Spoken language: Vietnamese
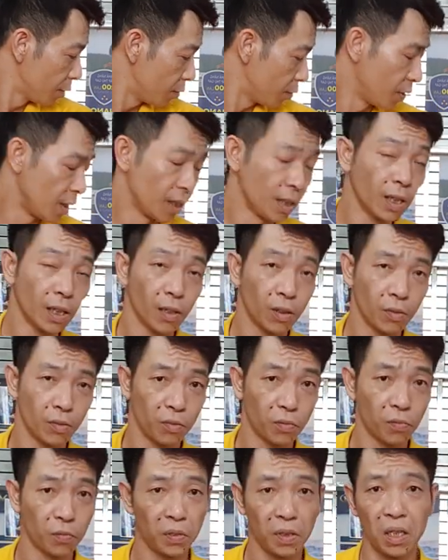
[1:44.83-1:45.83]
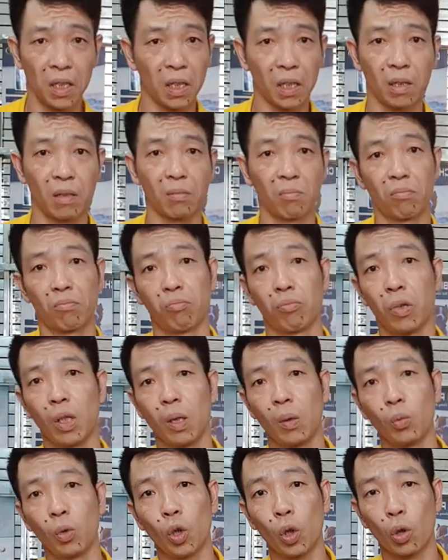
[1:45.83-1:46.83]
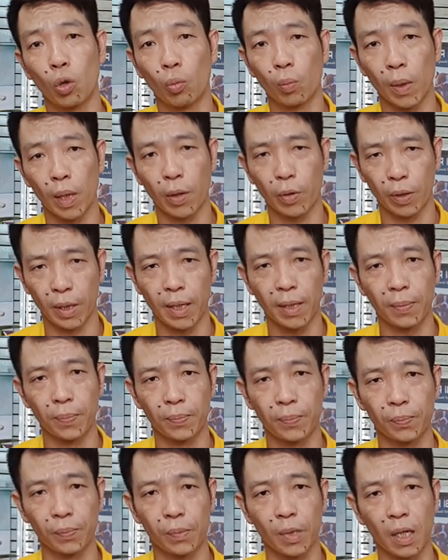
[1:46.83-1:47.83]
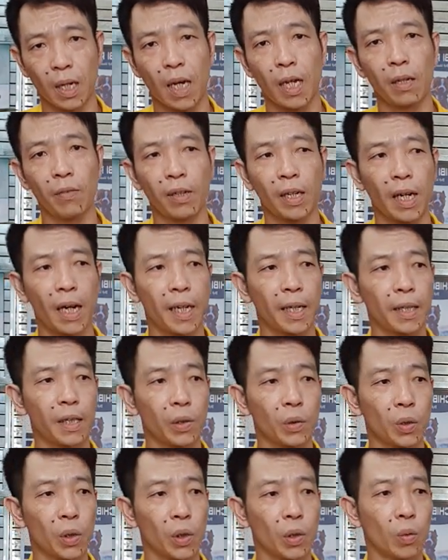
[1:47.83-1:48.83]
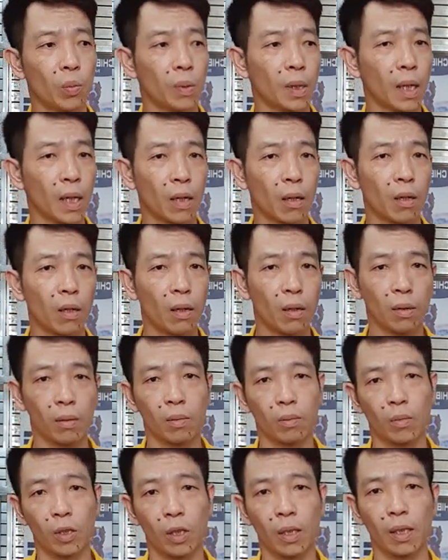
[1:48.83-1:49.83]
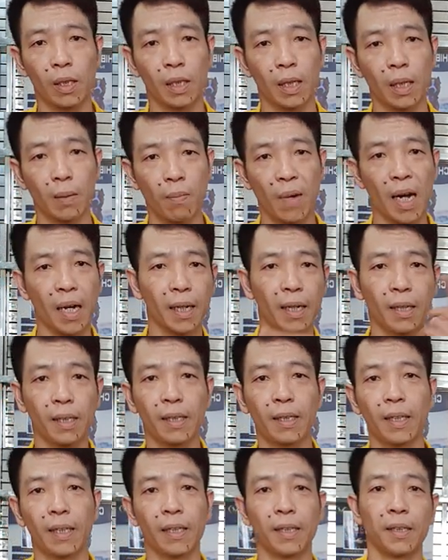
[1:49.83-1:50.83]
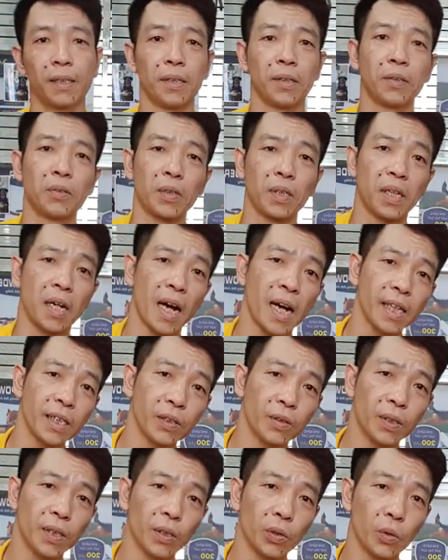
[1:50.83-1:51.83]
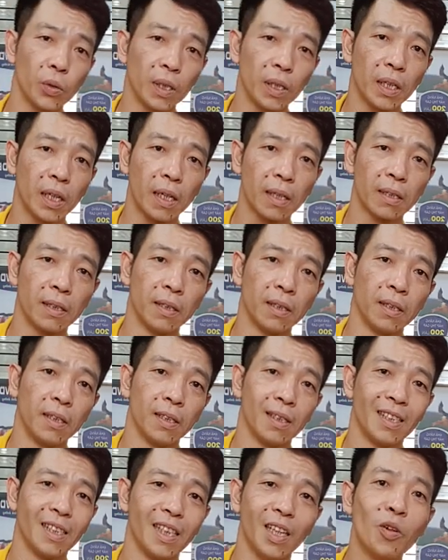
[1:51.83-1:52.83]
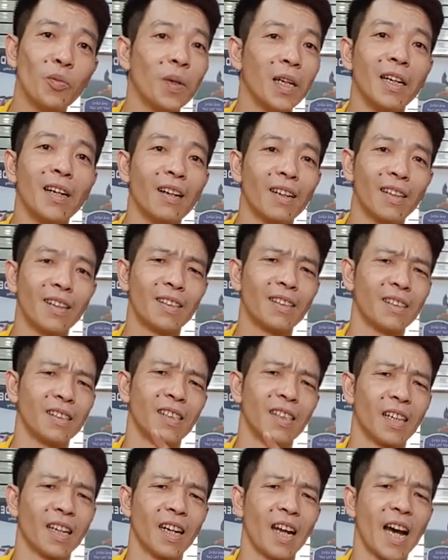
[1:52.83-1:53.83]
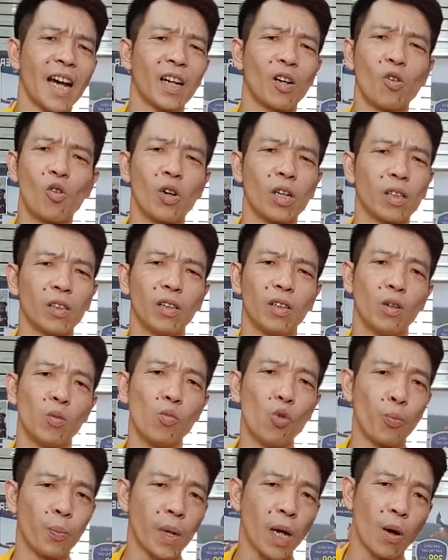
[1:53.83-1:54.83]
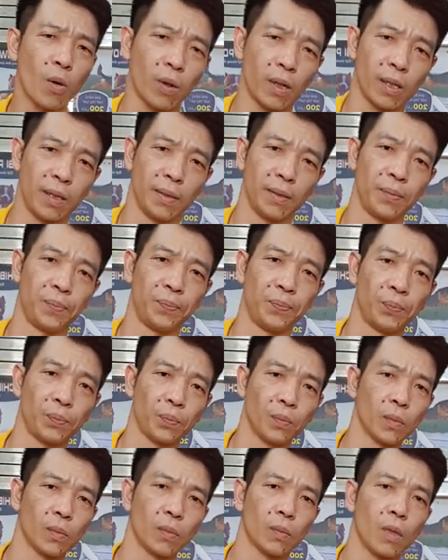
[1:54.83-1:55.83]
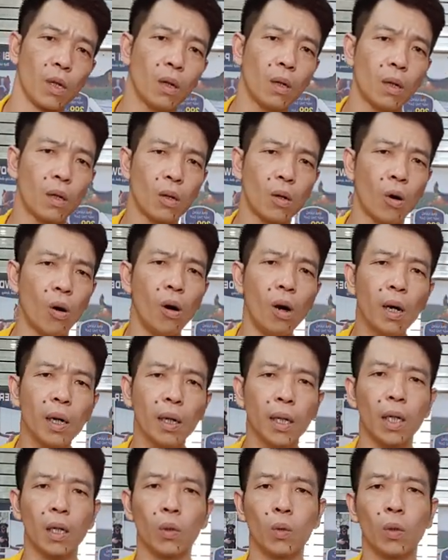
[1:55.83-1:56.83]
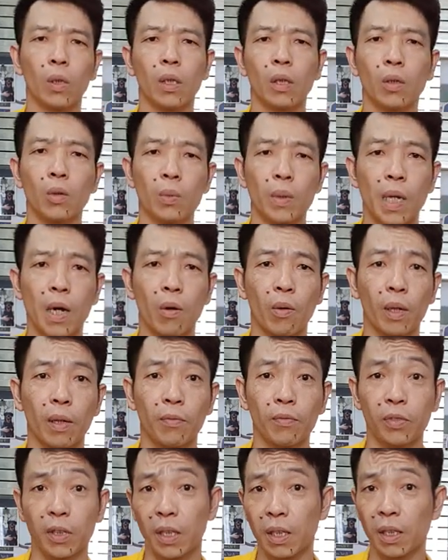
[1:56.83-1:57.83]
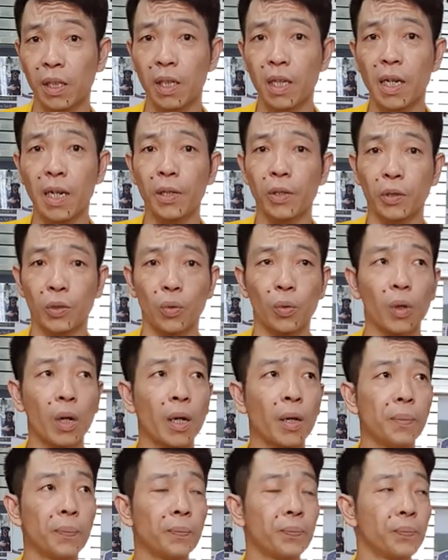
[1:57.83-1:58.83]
Vì đực với đực nó không nuôi cùng nhau được, cái với cái thì nuôi cùng được đó. Mọi người thấy ba đời này thì con cái thì có thể nuôi được, nhưng nếu mà đực ấy thì chỉ cần hai con thì nó buộc nhau rồi, nó khó để nuôi được cùng nhau lắm với cái tính cách của chúng nó.